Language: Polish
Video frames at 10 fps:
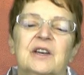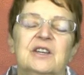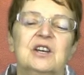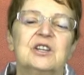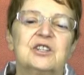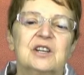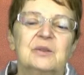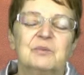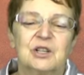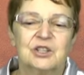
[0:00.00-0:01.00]

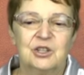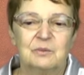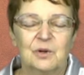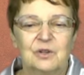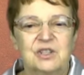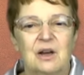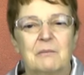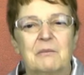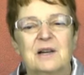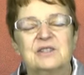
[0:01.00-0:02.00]
Jeżeli przedsiębiorca
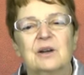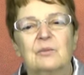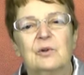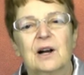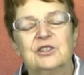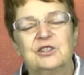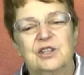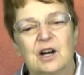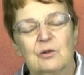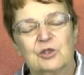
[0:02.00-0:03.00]
ma zapłacić
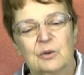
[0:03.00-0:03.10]
jakąś